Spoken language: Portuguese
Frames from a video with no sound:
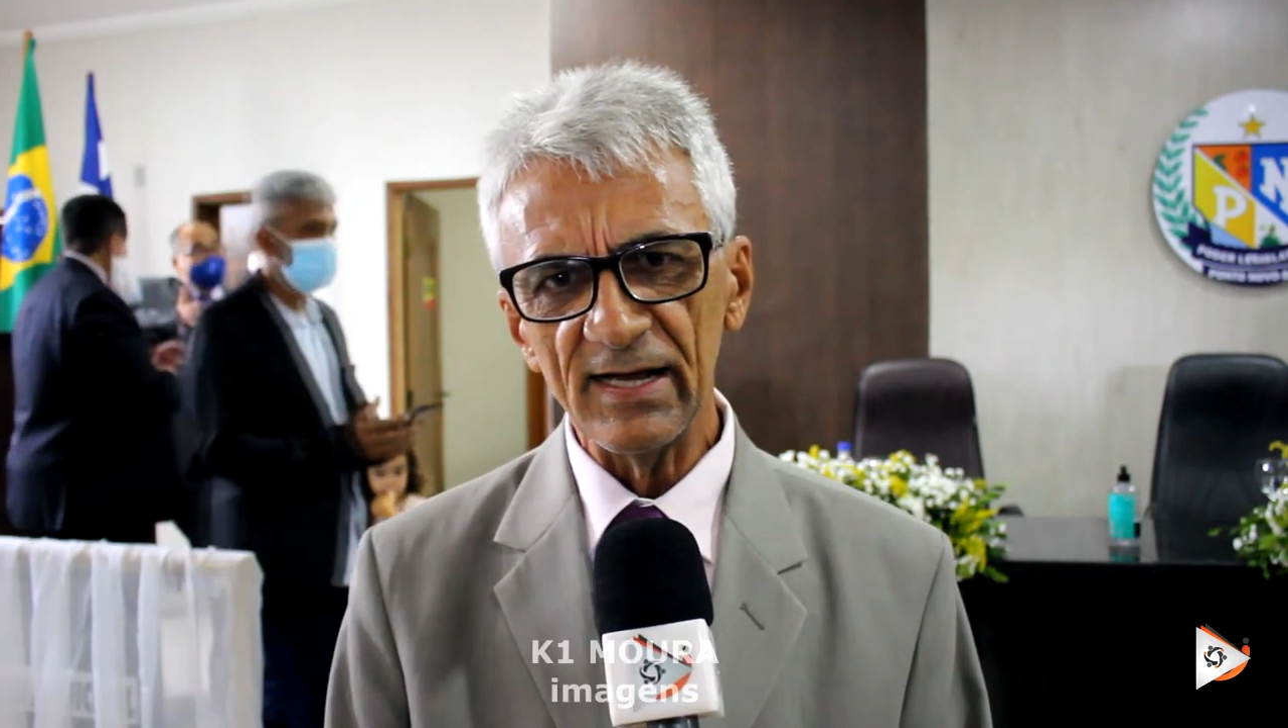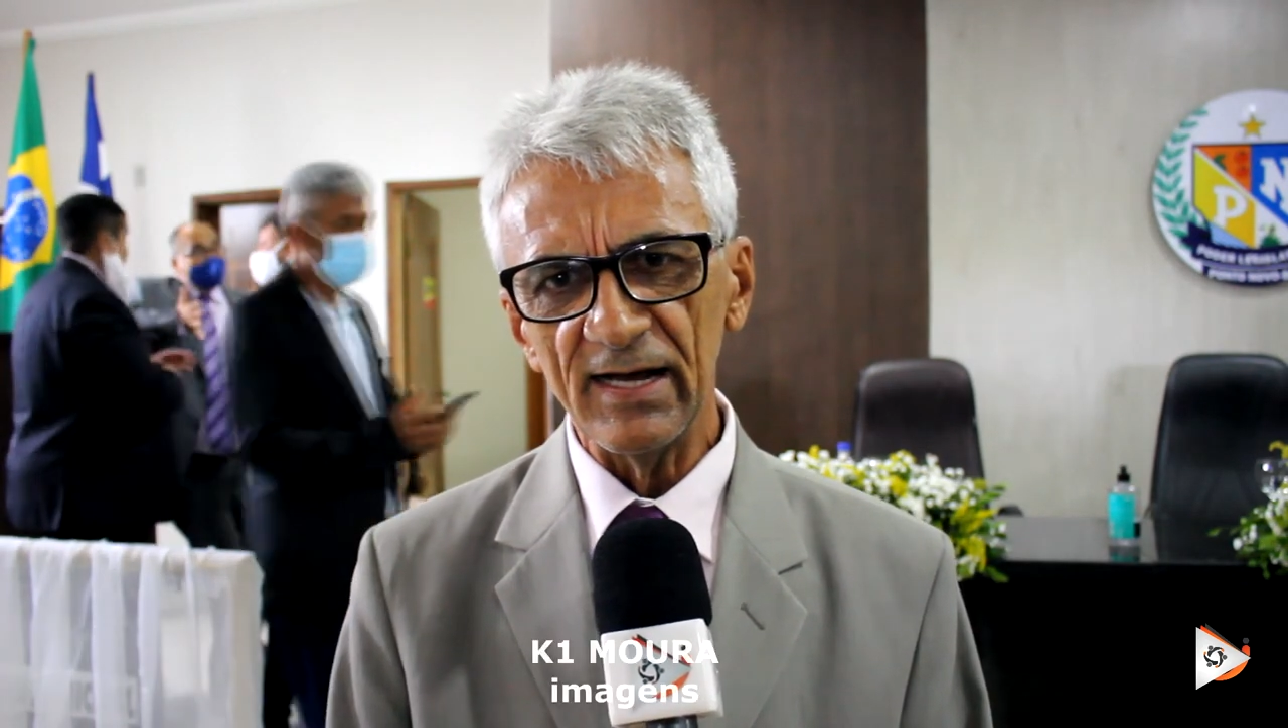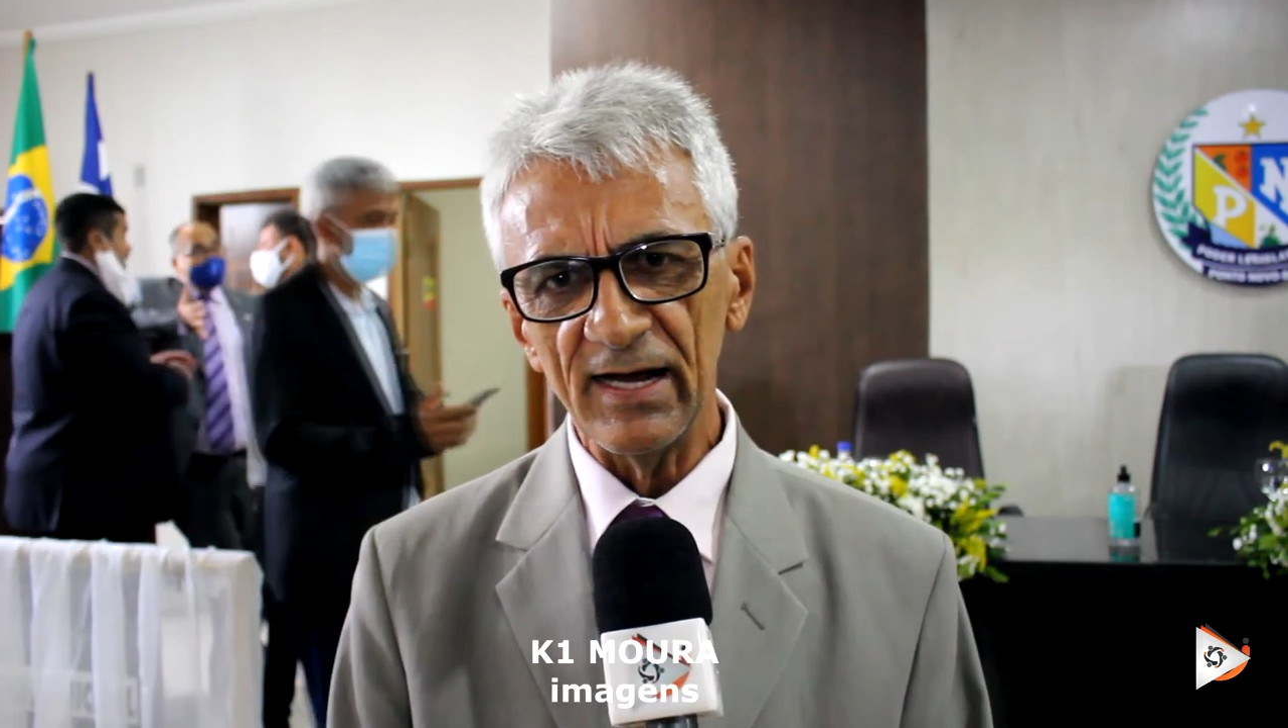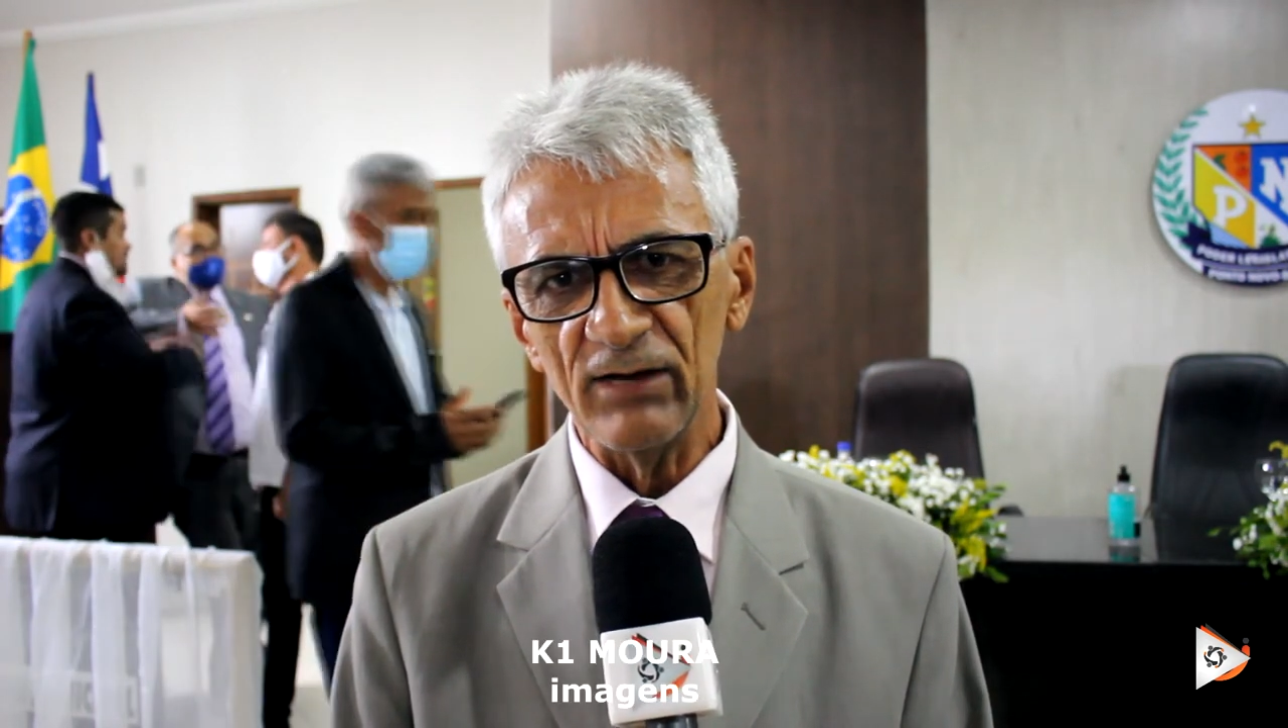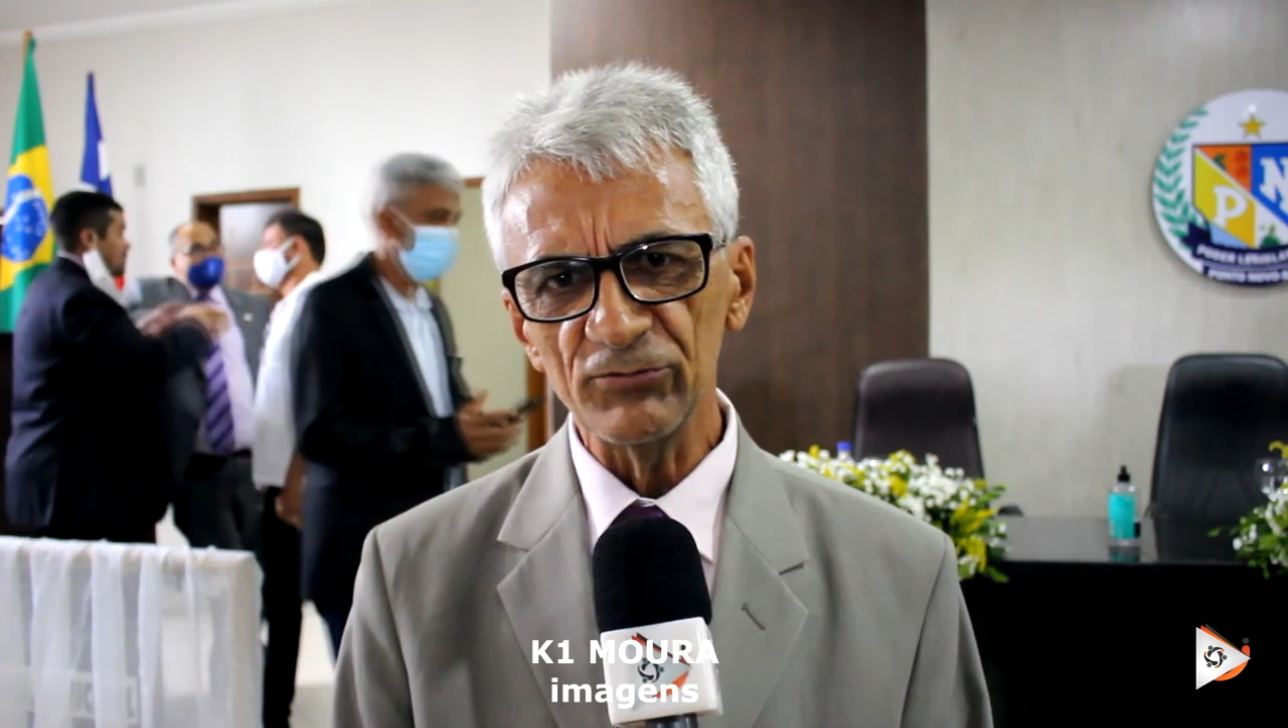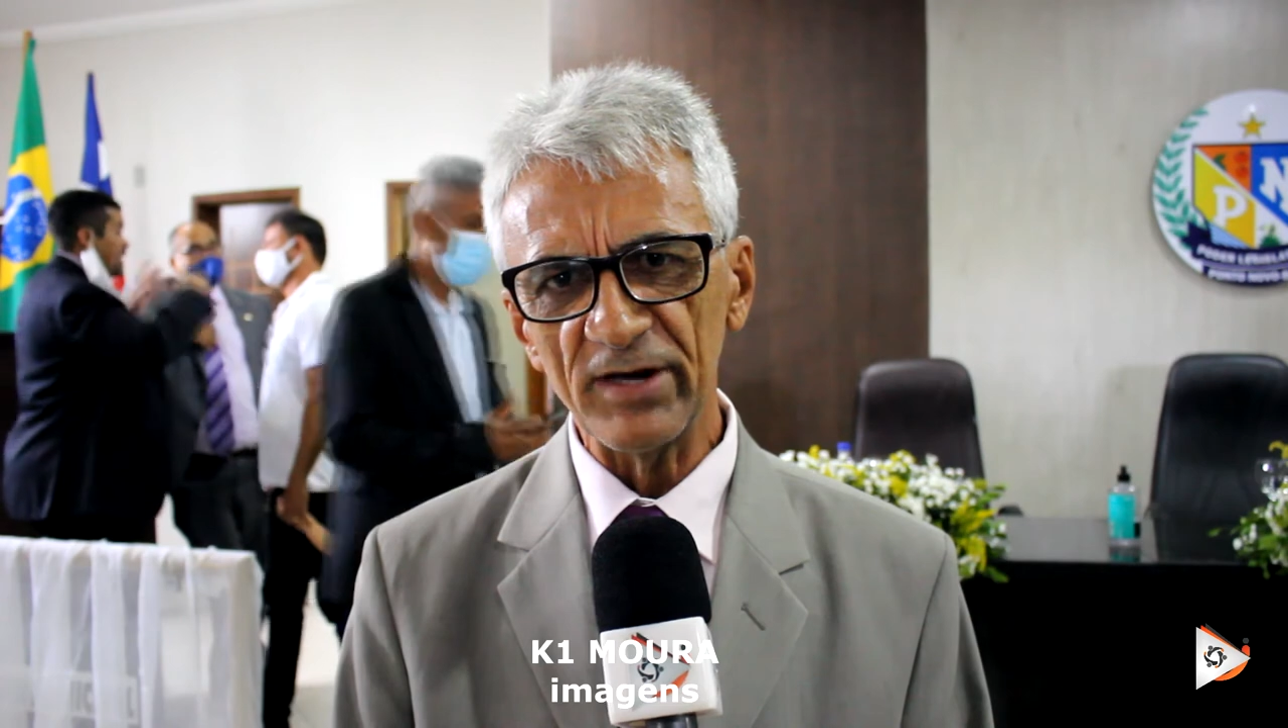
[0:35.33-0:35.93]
ao